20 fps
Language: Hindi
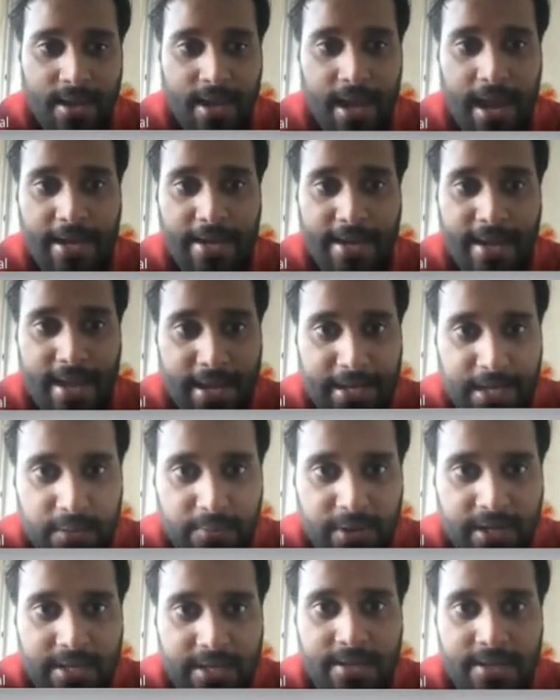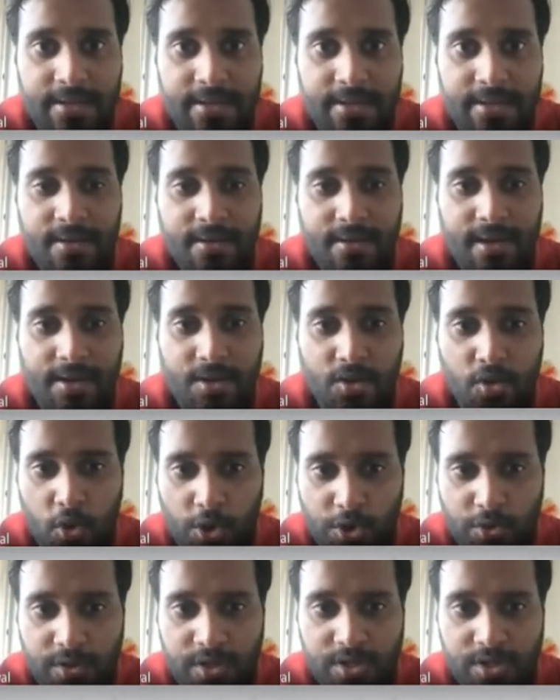एंड एनी बडी कैन गो
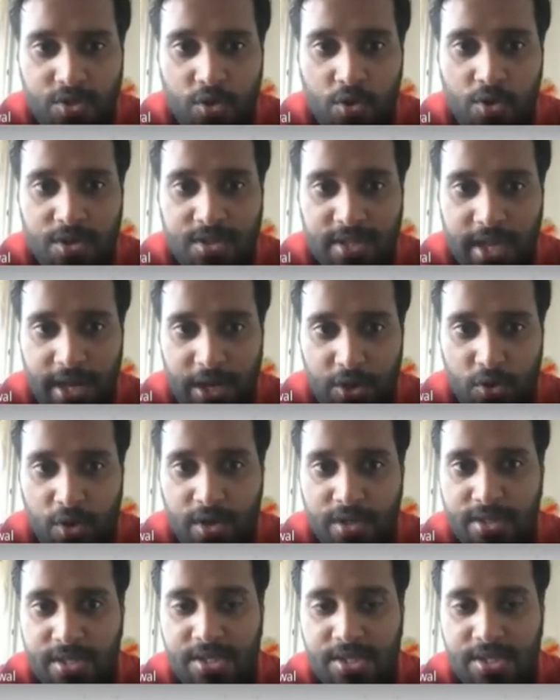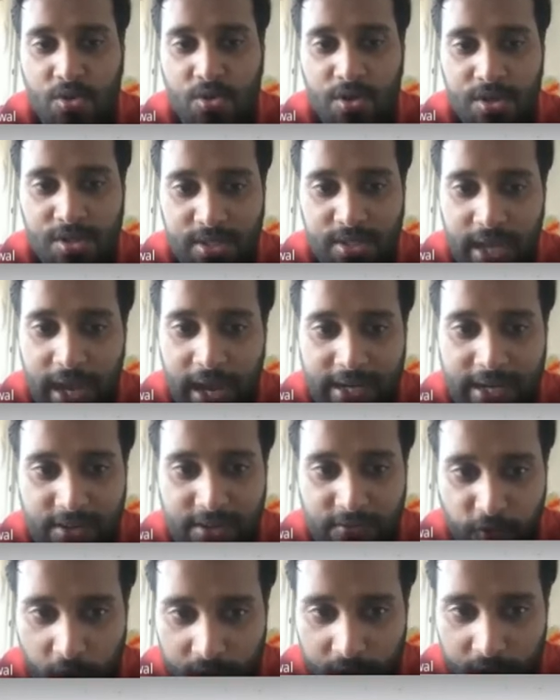टू दिस कोर्स एंड रोल इन दिस कोर्स एंड
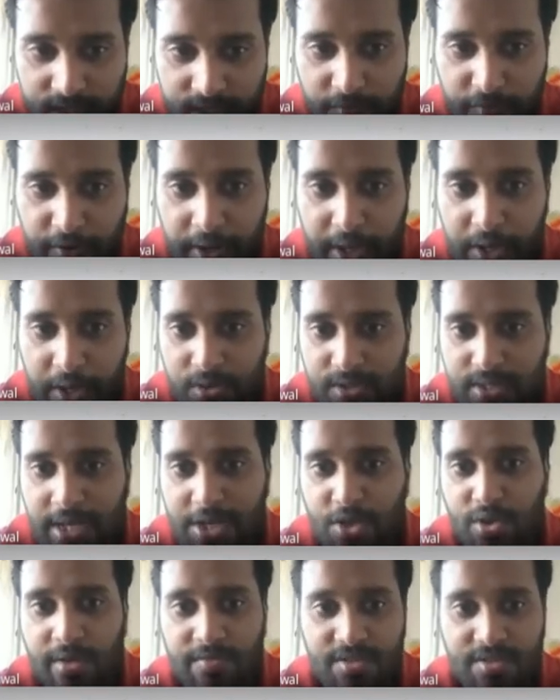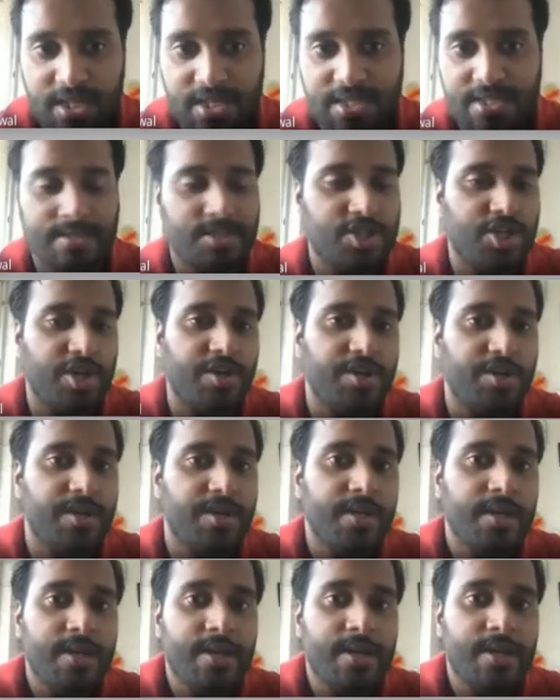वॉच द वीडियोस दैट यू हैव जस्ट शेयर
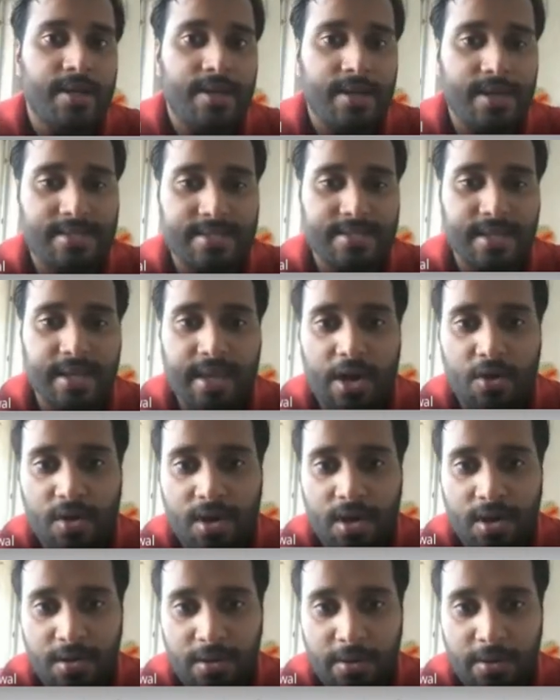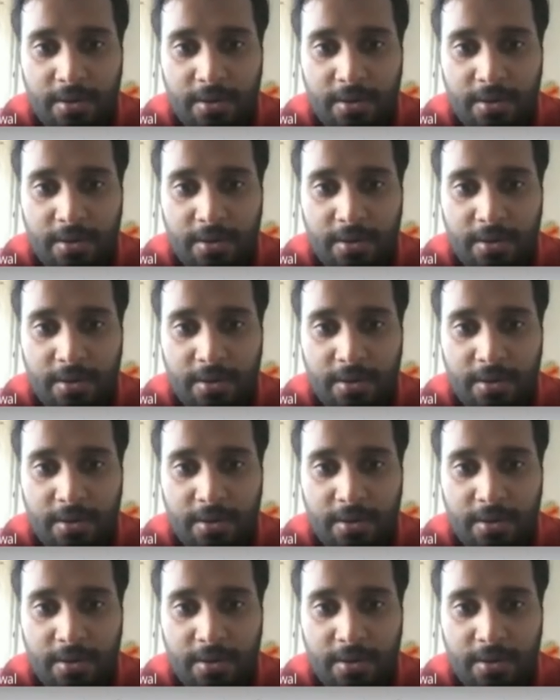इससे क्या होगा